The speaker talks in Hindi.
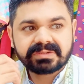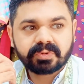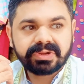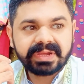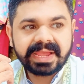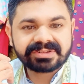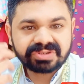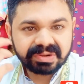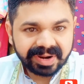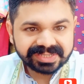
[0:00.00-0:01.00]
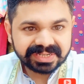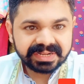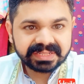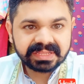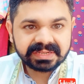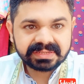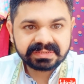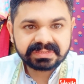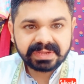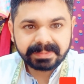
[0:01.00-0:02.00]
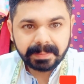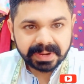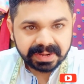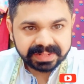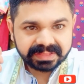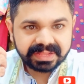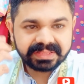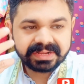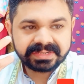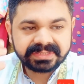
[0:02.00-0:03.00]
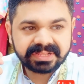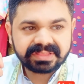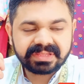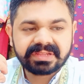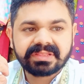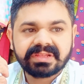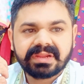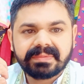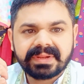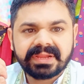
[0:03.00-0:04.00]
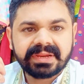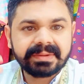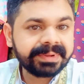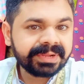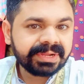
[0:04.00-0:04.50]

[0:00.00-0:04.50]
कोई एक्स्ट्रा मार्जिन लेते हैं जब कपड़ा लाते हैं जाते हैं देने में लेने में